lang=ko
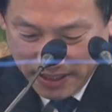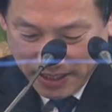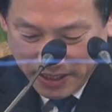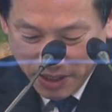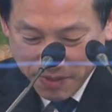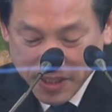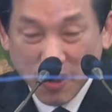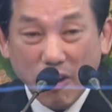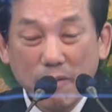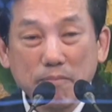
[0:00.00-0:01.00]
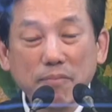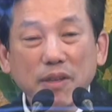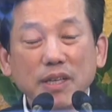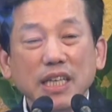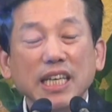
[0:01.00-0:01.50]
그러면서
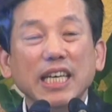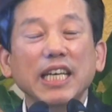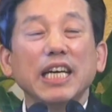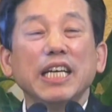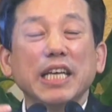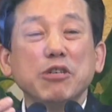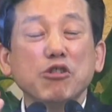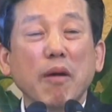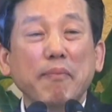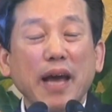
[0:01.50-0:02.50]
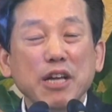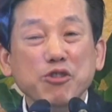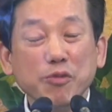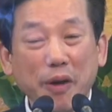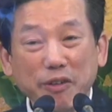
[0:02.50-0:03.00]
이 예수님 앞에 한
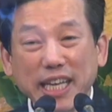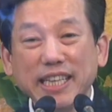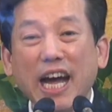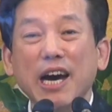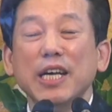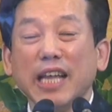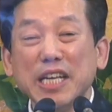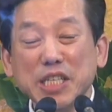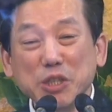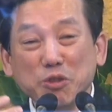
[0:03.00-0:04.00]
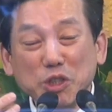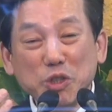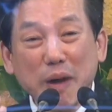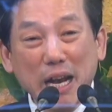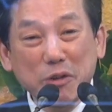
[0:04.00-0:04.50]
수 배우겠다, 당신이 누군지 좀
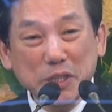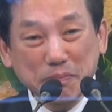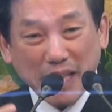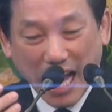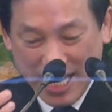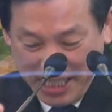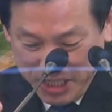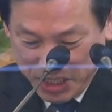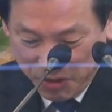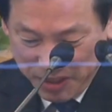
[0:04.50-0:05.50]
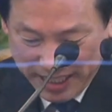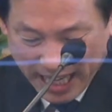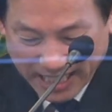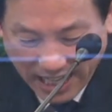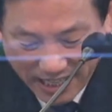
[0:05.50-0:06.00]
알고 싶다, 이런 식으로
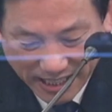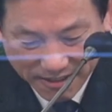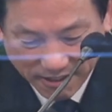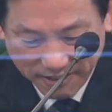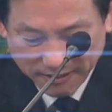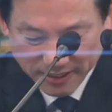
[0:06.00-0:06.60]
얘기를 하게 된 거예요.